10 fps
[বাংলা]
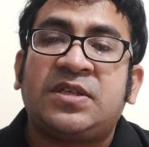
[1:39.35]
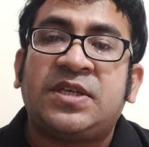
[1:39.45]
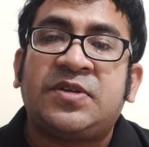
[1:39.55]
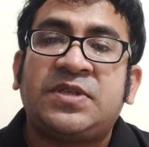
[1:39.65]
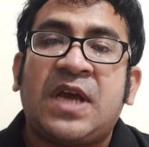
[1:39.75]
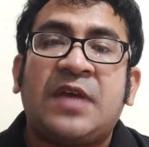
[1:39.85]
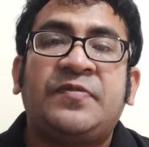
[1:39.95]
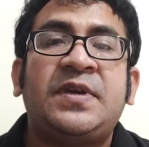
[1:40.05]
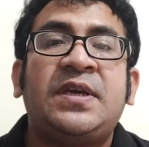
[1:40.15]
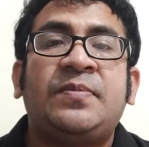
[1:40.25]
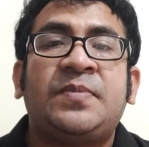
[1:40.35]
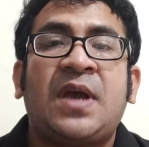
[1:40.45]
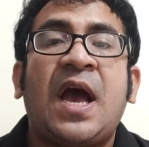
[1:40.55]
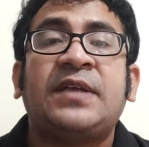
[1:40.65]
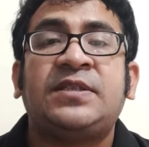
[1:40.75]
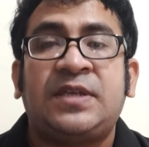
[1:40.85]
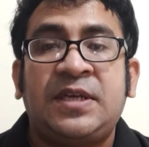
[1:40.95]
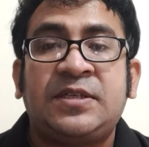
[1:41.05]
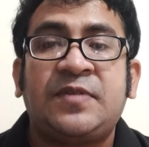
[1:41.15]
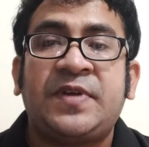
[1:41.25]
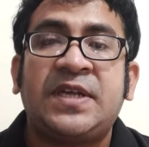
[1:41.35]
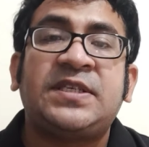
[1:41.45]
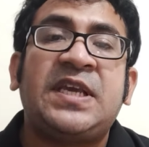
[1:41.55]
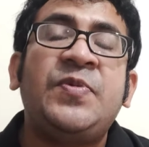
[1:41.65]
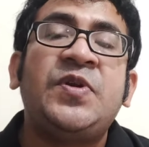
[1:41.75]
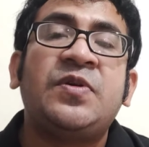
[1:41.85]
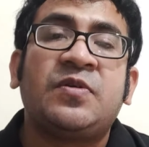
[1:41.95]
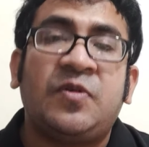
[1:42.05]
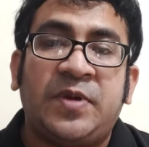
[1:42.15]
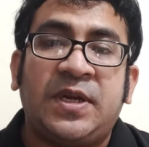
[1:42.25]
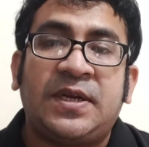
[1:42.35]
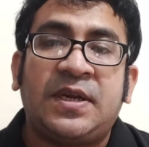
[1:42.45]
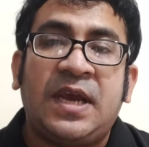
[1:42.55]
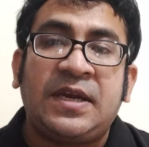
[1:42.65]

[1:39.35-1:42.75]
সেটা হচ্ছে আইভি আইজি ইন্টারভেনাস ইমিউনোগ্লোবিলিন